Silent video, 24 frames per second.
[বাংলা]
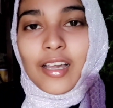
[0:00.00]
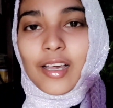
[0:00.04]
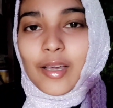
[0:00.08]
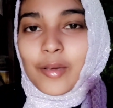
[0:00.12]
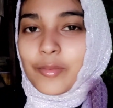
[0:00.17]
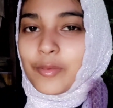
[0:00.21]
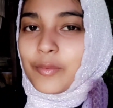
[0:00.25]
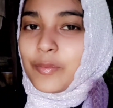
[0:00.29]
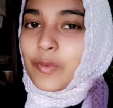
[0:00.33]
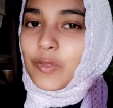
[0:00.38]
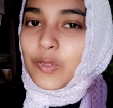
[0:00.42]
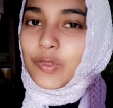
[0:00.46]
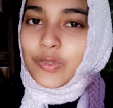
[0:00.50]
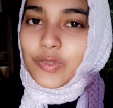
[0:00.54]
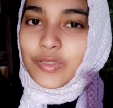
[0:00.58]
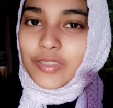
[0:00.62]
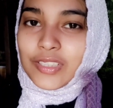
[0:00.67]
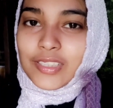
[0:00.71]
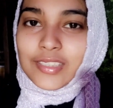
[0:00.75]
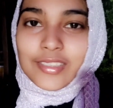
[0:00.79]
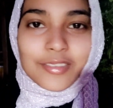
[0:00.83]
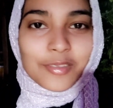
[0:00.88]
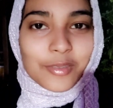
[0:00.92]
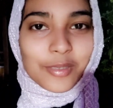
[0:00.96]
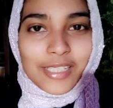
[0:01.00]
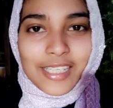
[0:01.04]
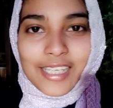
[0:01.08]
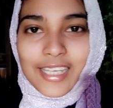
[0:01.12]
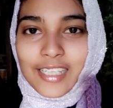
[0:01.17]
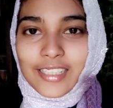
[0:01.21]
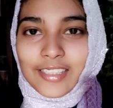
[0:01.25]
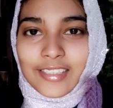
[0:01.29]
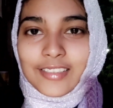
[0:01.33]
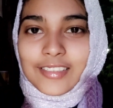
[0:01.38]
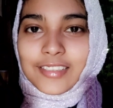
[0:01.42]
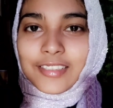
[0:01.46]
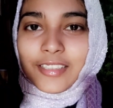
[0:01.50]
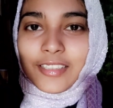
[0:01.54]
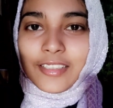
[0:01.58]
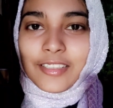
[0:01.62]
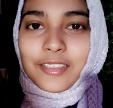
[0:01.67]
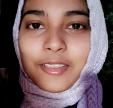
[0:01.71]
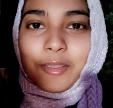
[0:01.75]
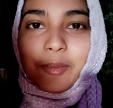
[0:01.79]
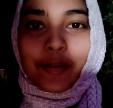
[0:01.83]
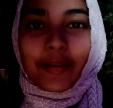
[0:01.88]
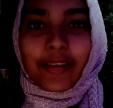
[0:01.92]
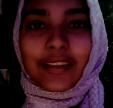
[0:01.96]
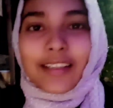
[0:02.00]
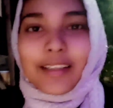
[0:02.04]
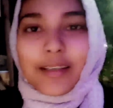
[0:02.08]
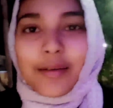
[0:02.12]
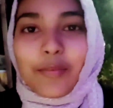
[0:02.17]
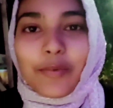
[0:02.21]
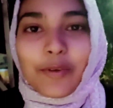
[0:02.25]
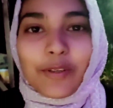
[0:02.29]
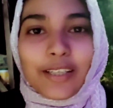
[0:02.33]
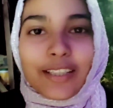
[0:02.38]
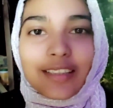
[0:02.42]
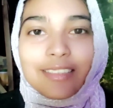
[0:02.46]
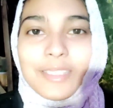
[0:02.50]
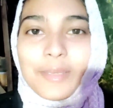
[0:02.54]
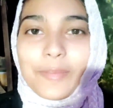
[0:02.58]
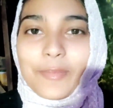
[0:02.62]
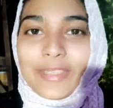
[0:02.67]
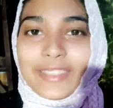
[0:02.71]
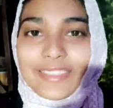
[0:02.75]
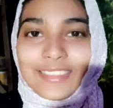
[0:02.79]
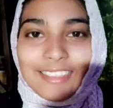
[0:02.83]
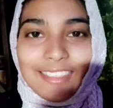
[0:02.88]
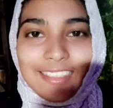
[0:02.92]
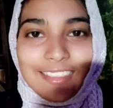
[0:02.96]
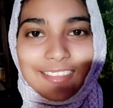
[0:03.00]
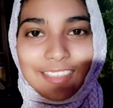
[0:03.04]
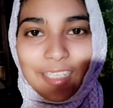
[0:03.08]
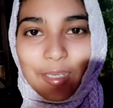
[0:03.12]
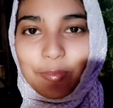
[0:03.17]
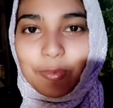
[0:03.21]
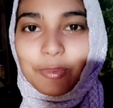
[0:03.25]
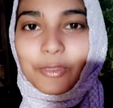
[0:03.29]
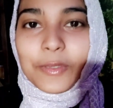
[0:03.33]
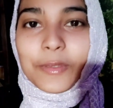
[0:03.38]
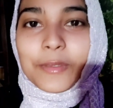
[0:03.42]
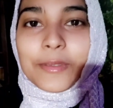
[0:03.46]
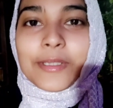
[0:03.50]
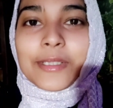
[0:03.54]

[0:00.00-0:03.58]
আমি পরশু দিন চলে যাচ্ছি তোমাদেরকে বলেছি আমি এক জায়গায় যাবো